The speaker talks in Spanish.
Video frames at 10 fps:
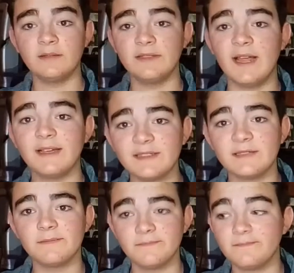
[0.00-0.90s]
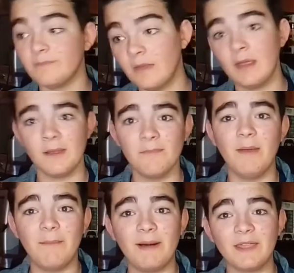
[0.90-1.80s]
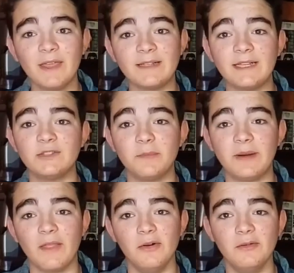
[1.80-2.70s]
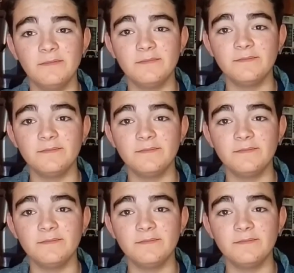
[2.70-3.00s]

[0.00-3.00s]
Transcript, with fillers: Drax, me parece que te han superado.